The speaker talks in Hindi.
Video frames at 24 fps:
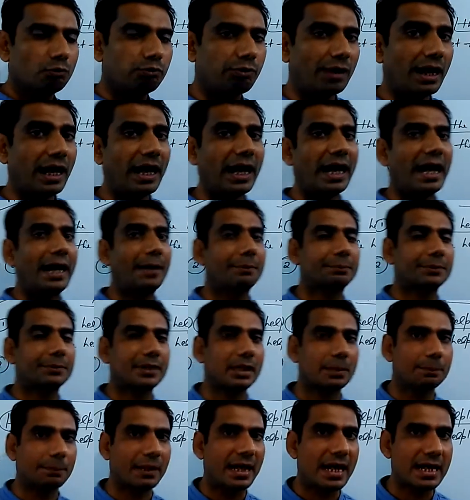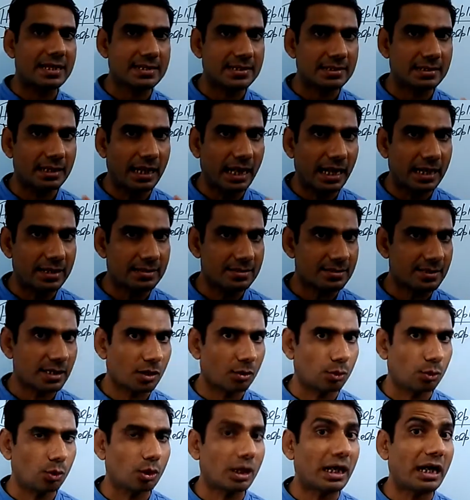वहां आपके पास
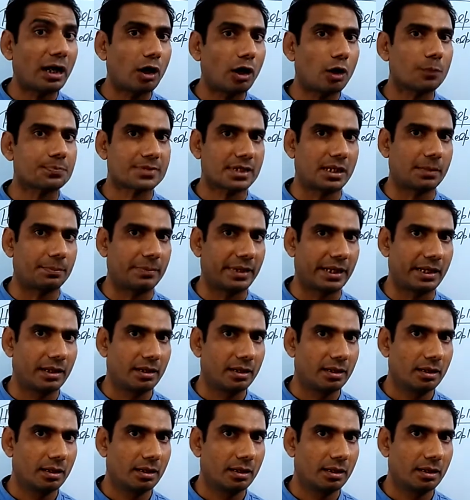आंसर होगा ऑप्शन में